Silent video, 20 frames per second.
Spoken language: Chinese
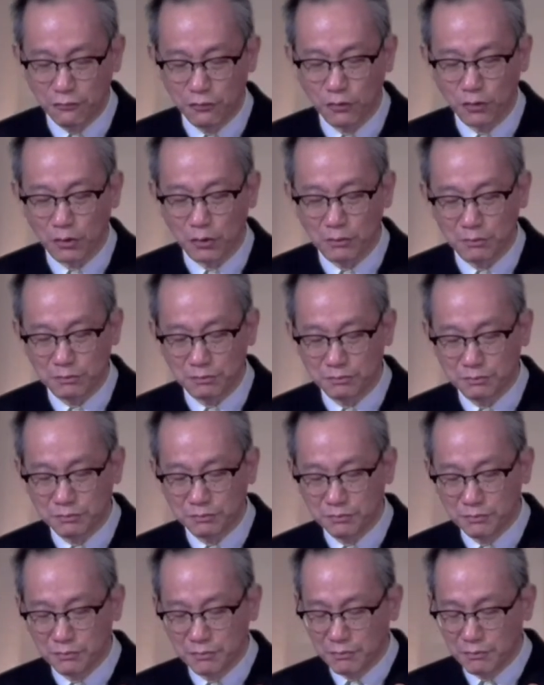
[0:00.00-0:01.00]
天
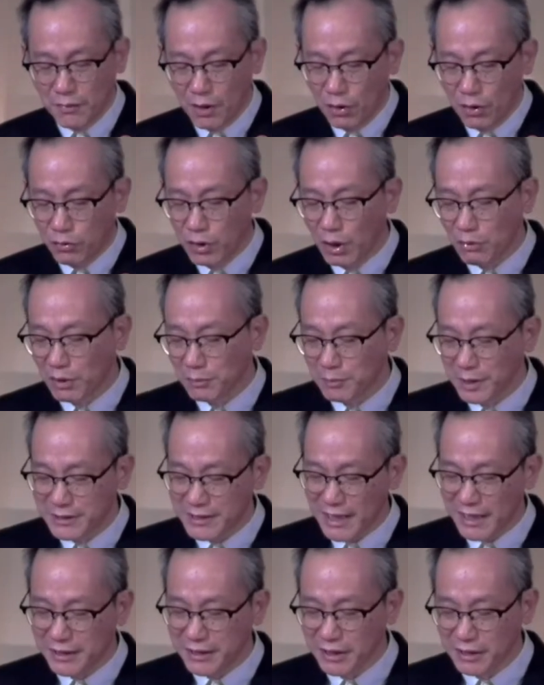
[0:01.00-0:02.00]
父，愿我
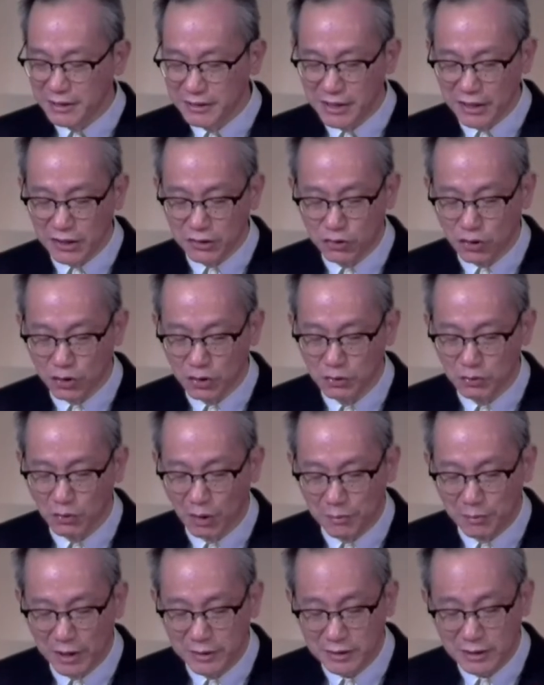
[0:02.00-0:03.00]
们在你的恩典
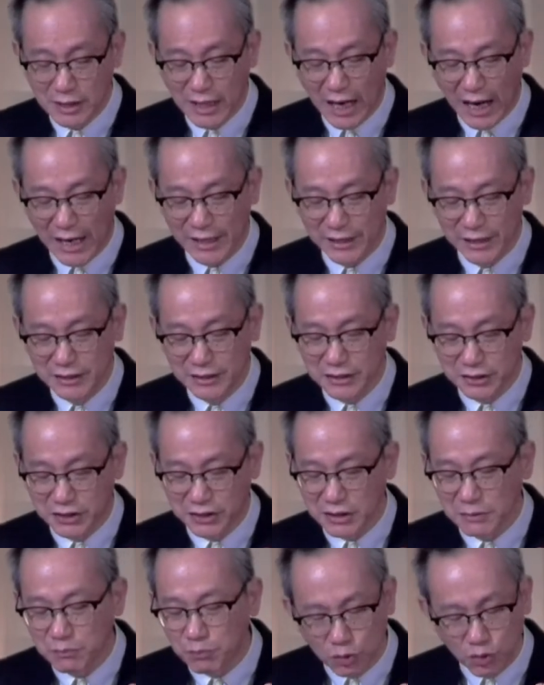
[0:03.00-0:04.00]
中，我们感恩的
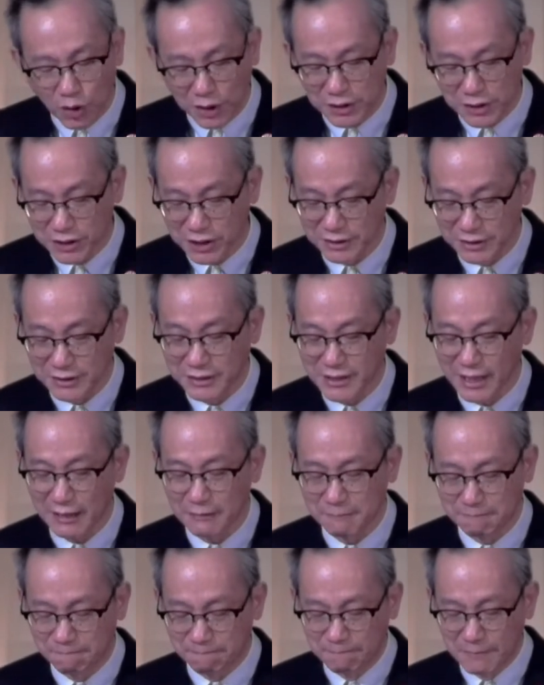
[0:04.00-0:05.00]
心不断的成
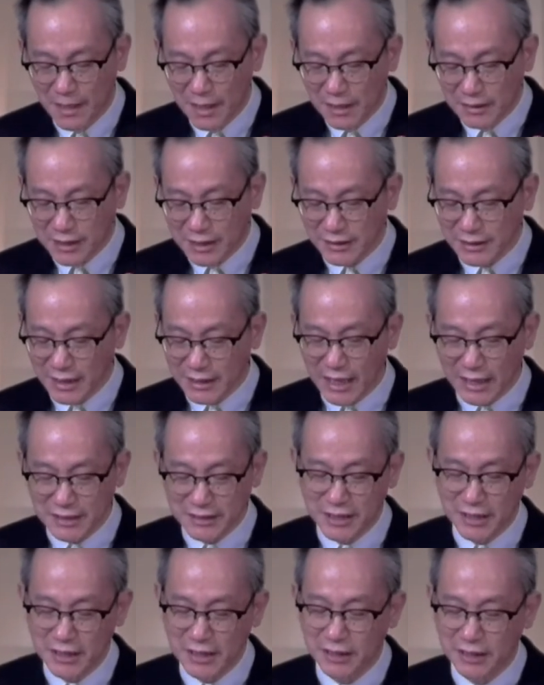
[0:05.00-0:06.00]
长，常常
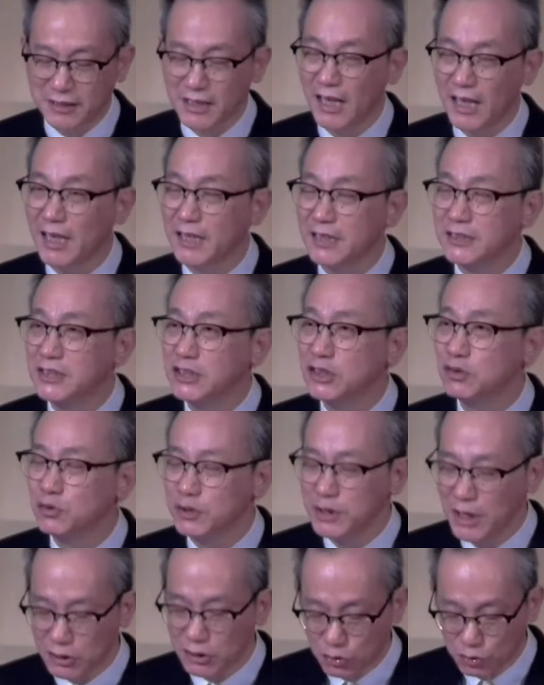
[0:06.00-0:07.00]
感谢你在
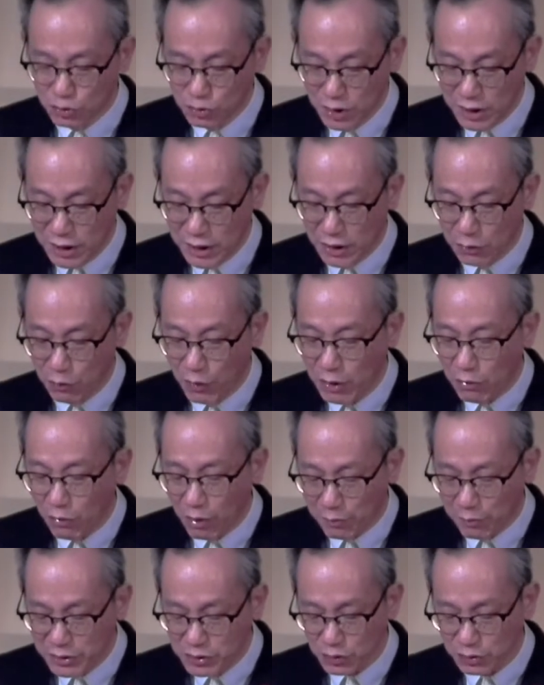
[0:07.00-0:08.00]
基督耶稣里
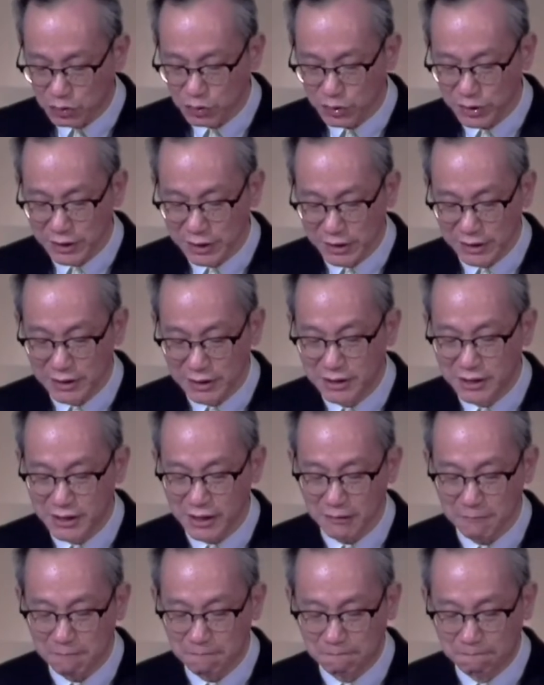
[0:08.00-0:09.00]
为我们所做的一
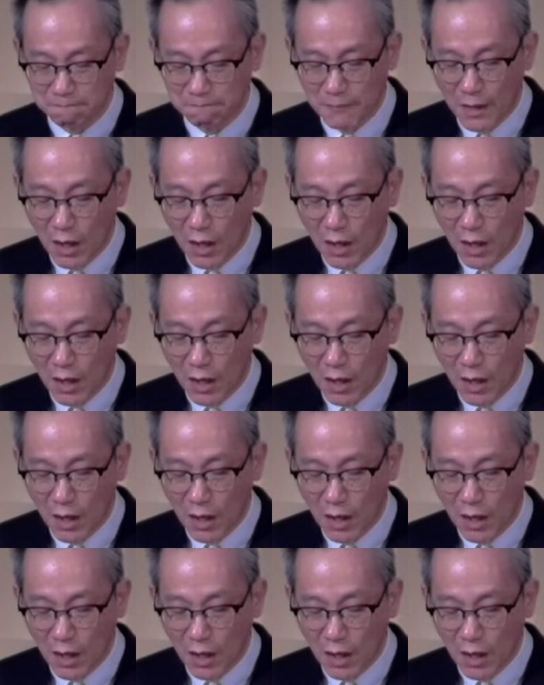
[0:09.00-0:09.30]
切。